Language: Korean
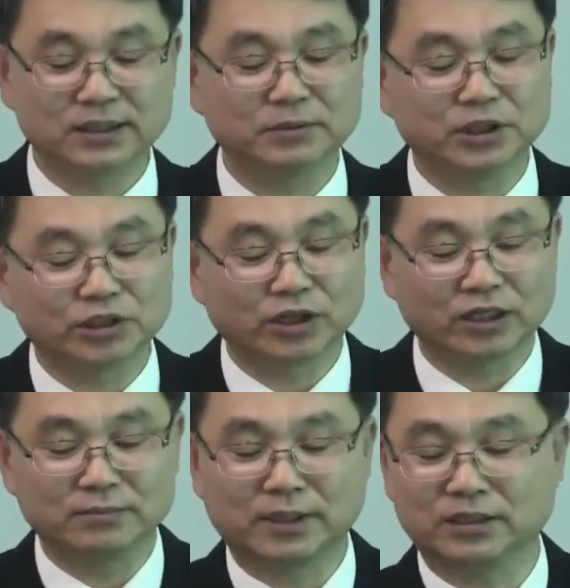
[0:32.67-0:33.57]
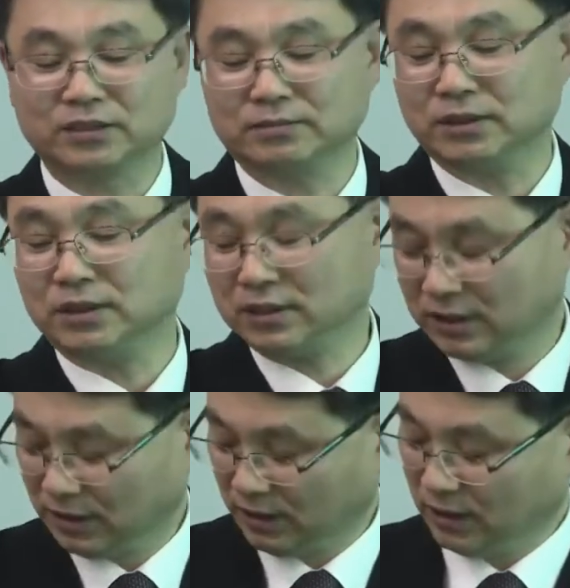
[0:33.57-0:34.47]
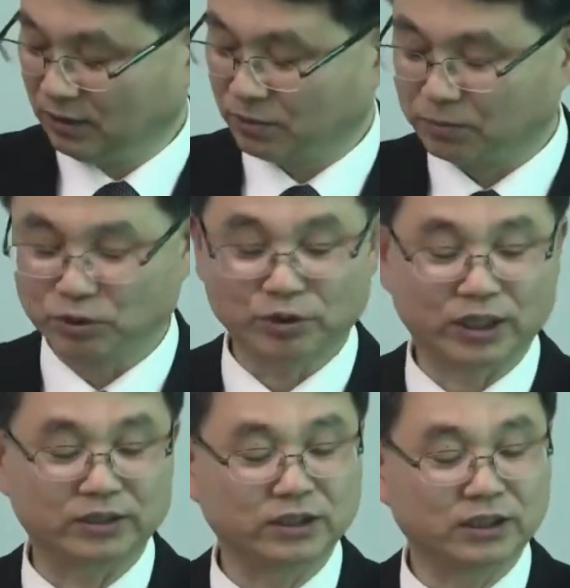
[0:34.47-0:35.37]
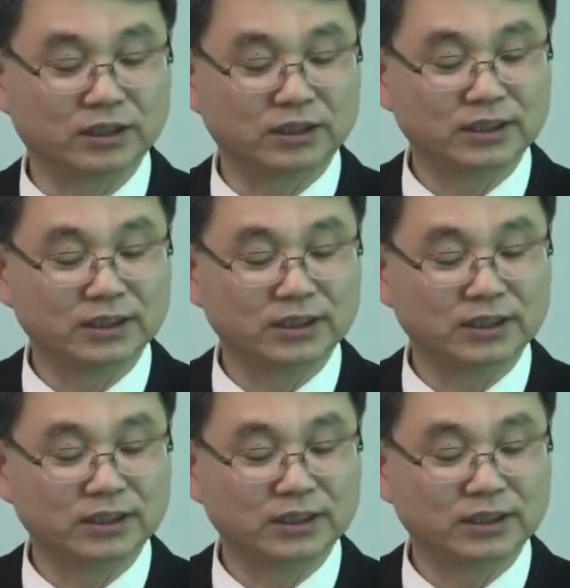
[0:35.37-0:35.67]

12절에 있는 말씀을 본문으로 해서